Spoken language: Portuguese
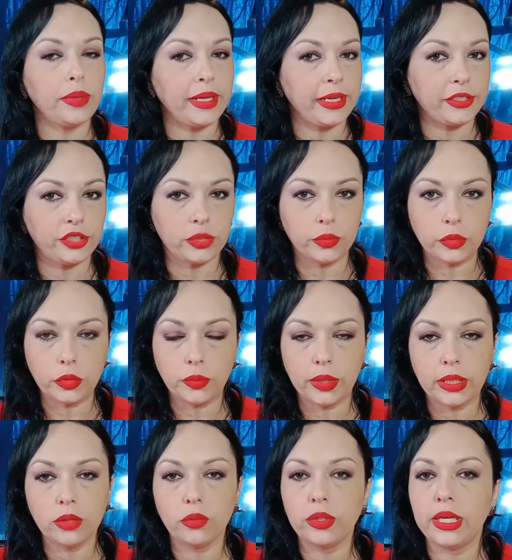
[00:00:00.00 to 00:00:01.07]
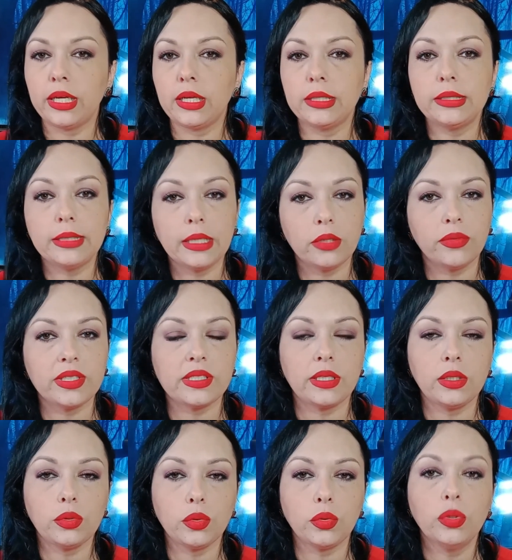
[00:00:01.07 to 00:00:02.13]
empréstimo no banco e ela não
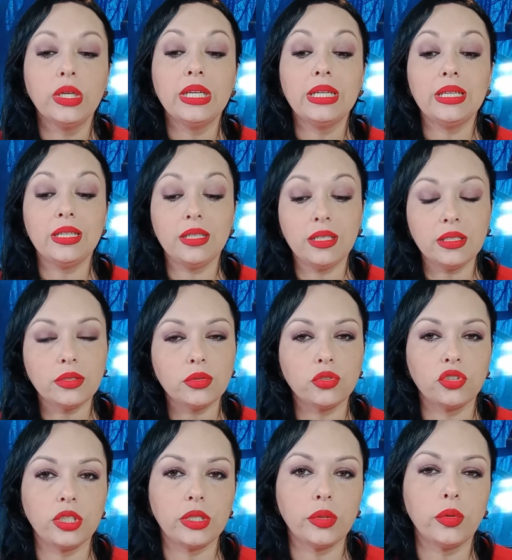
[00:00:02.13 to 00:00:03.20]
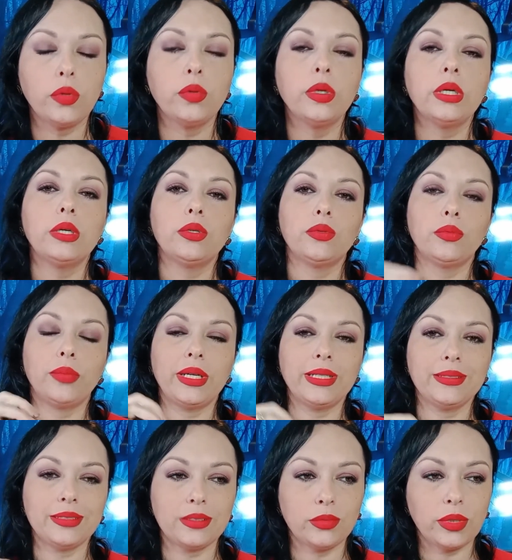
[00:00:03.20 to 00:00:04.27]
aceitou. E isso gerou
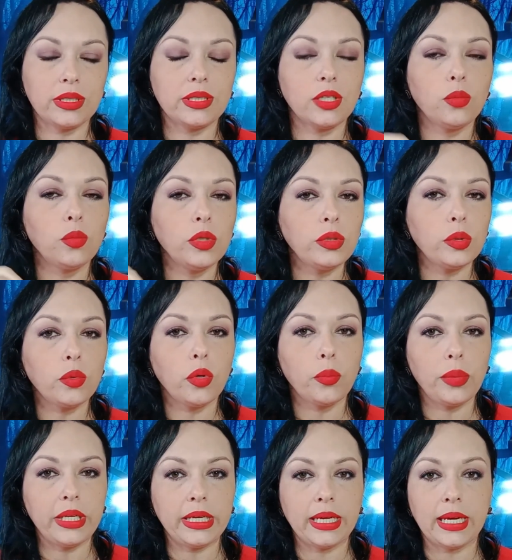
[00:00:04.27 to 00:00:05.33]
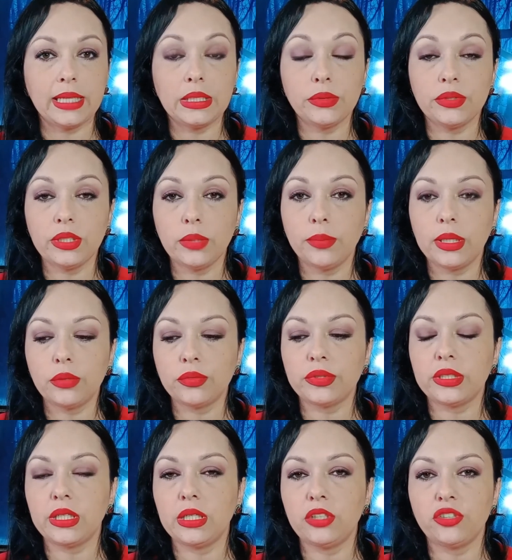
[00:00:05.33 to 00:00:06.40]
uma situação muito complicada. Os
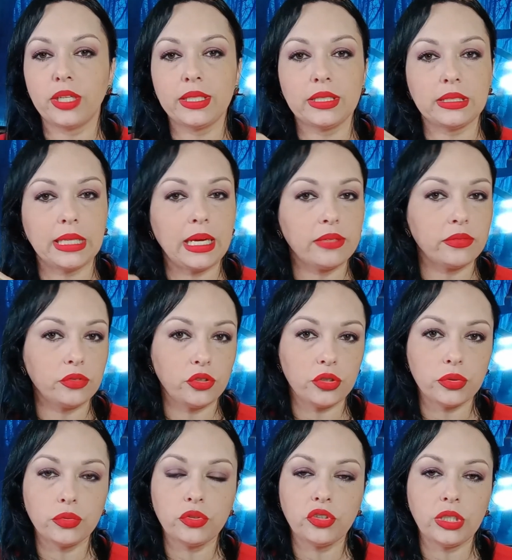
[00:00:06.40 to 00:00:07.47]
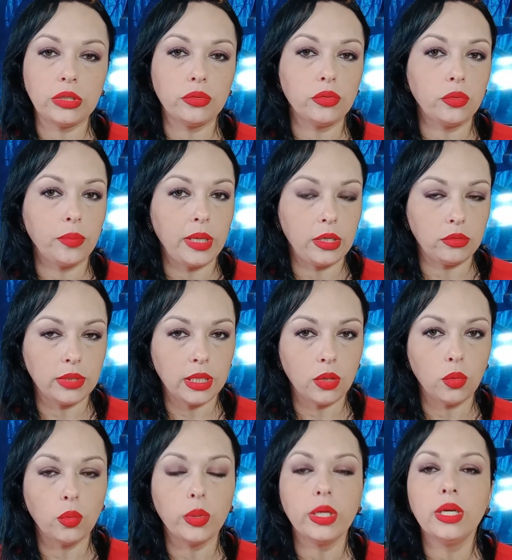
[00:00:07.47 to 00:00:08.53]
irmãos eles já estavam discutindo no meio da
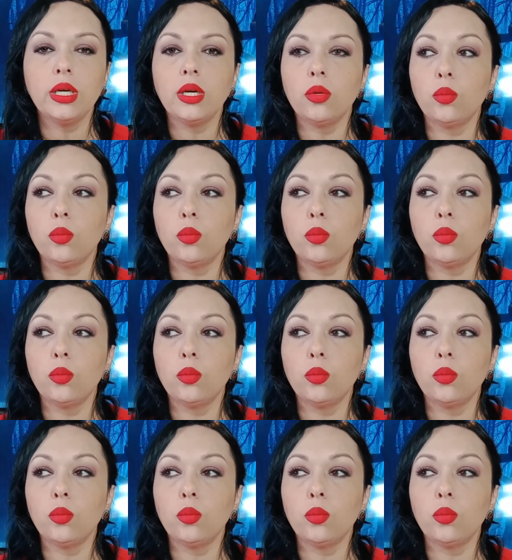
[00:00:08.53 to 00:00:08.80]
rua.